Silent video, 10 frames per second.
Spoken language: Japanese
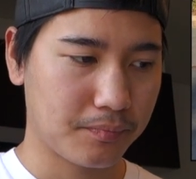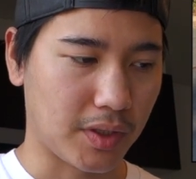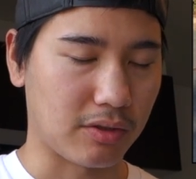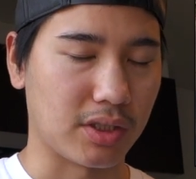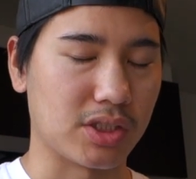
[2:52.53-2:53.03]

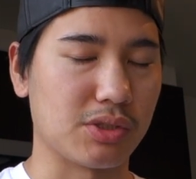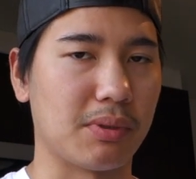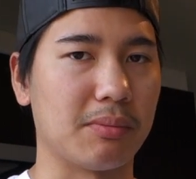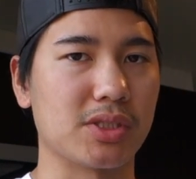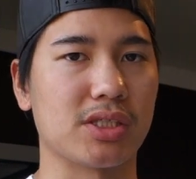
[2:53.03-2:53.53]
亡くなってし
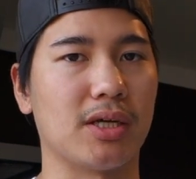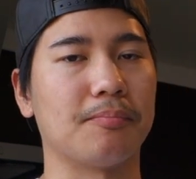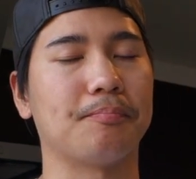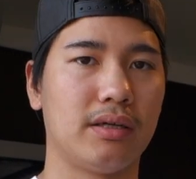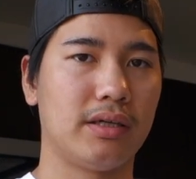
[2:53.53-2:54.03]
まいました
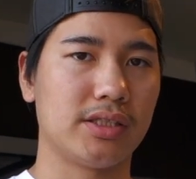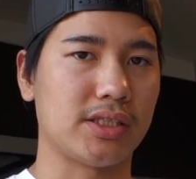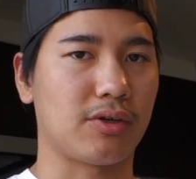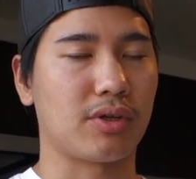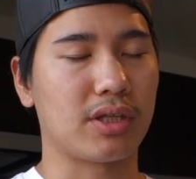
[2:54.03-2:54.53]

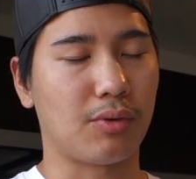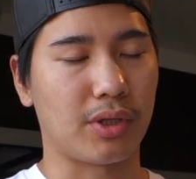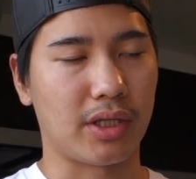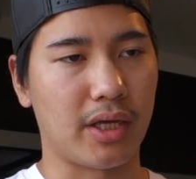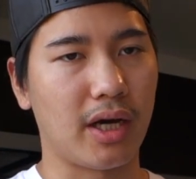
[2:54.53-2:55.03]
自宅で倒
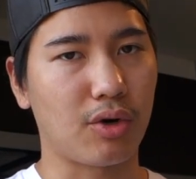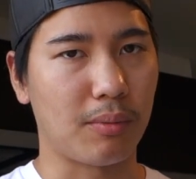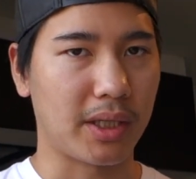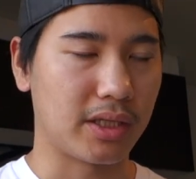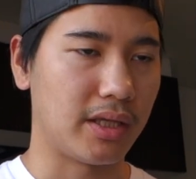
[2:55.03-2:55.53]
れて運
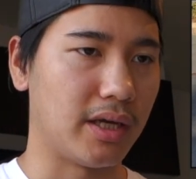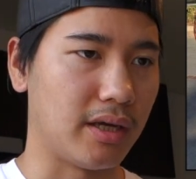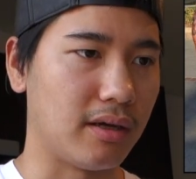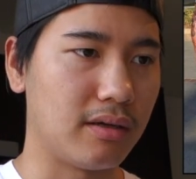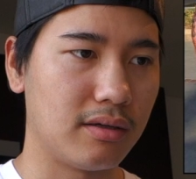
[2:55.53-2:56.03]
ばれ
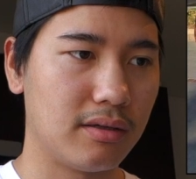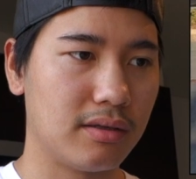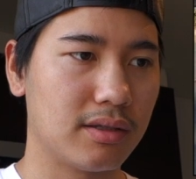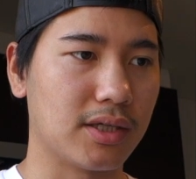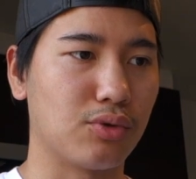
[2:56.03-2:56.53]
て
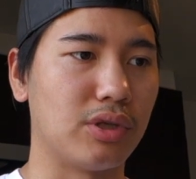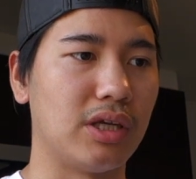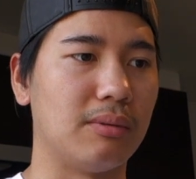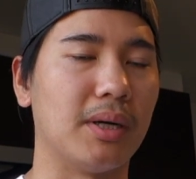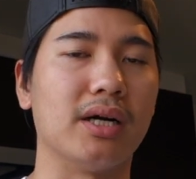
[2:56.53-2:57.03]
た後
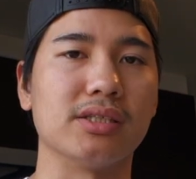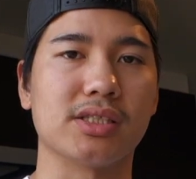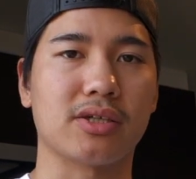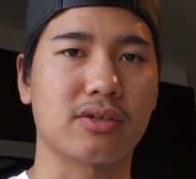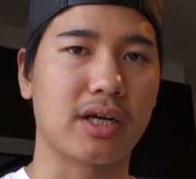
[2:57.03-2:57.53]
にまあ
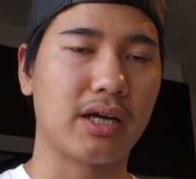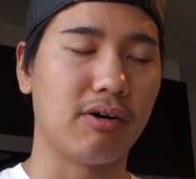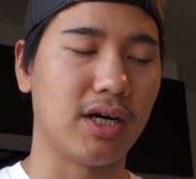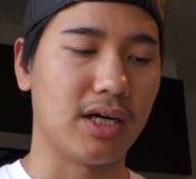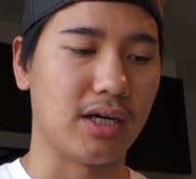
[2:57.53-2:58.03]
自宅から
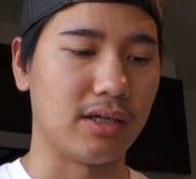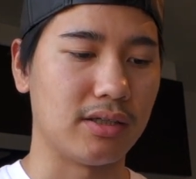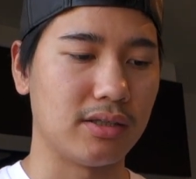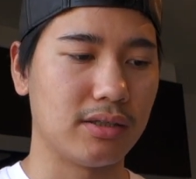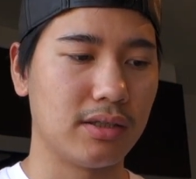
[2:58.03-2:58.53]

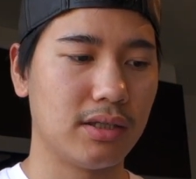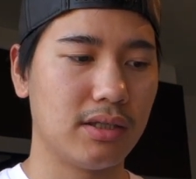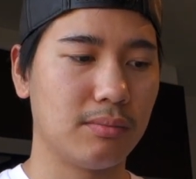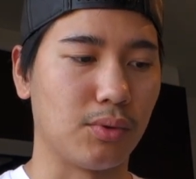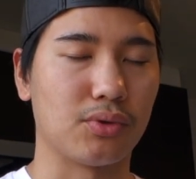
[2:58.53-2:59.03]
は
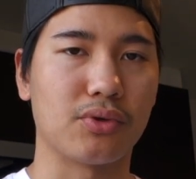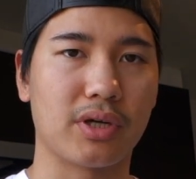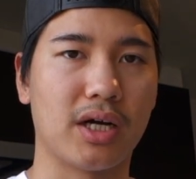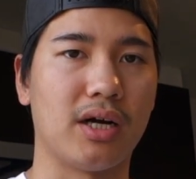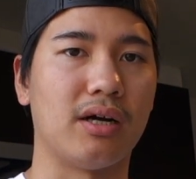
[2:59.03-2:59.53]
ボトル
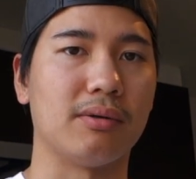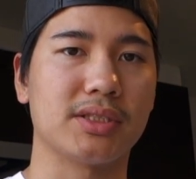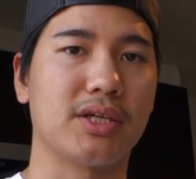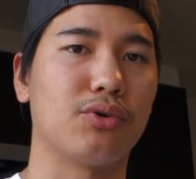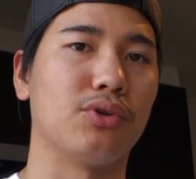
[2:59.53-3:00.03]
が
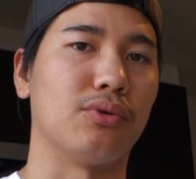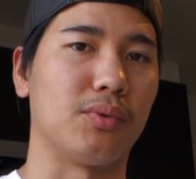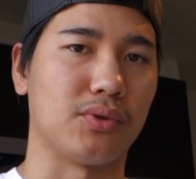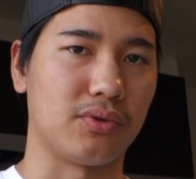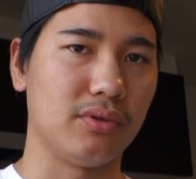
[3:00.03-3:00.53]
ステロイドの
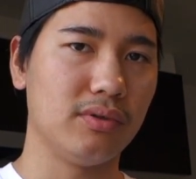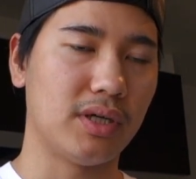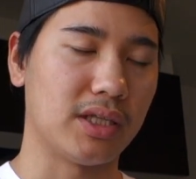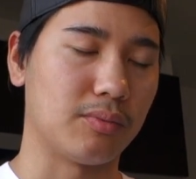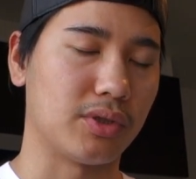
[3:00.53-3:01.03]
ボトル
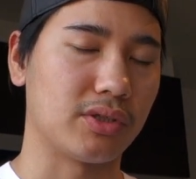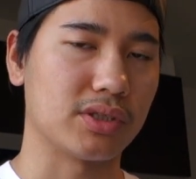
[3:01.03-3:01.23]
アナボリック